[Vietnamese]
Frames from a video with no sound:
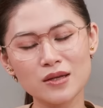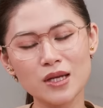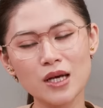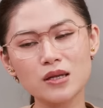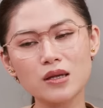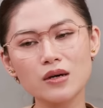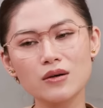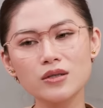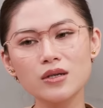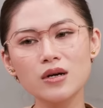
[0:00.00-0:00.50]
thì
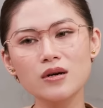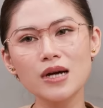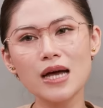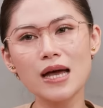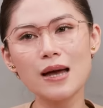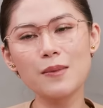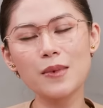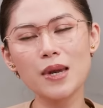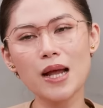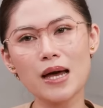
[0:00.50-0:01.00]
tự dưng
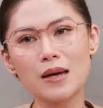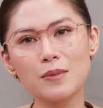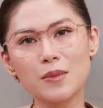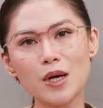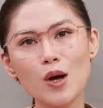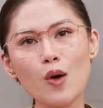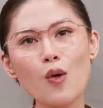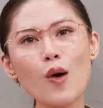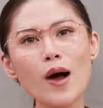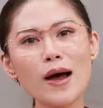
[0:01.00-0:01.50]
em lại
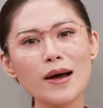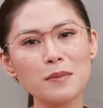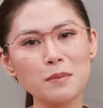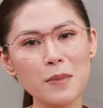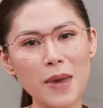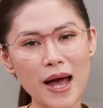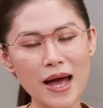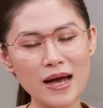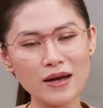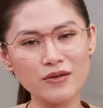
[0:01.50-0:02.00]
bị hoang
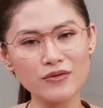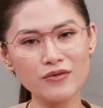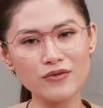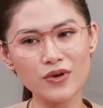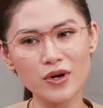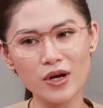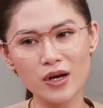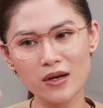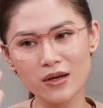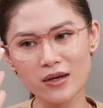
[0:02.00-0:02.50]
mang
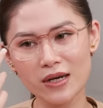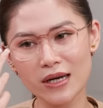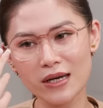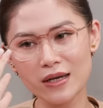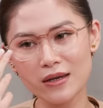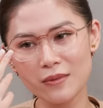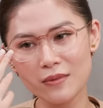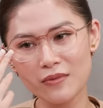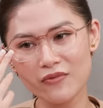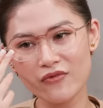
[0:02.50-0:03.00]
về
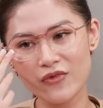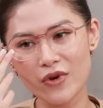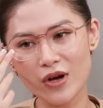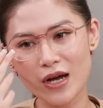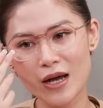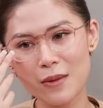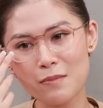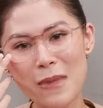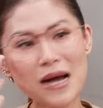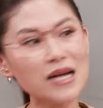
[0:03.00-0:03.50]
cái về
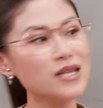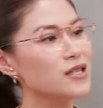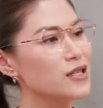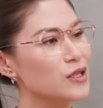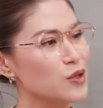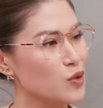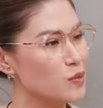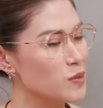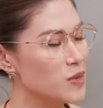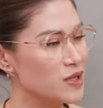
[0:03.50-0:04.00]
cái mắt
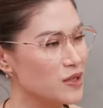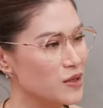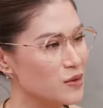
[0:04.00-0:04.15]
nhìn của mình